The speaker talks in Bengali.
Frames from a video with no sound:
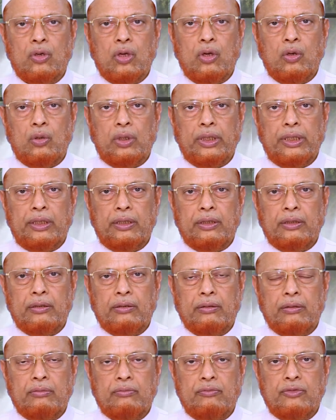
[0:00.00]
কাউলি
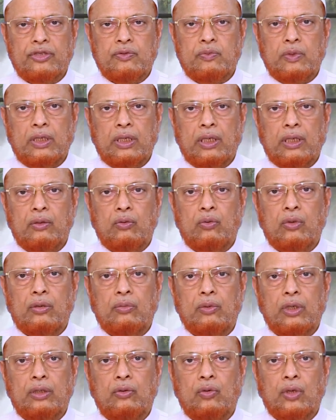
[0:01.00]
বিসমিল্লাহ
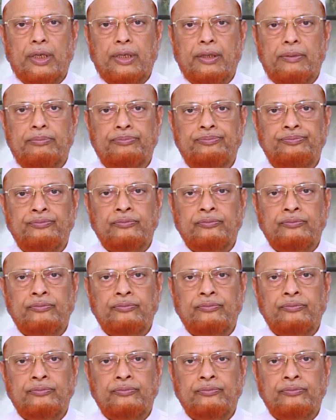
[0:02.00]
রহমান রাহিম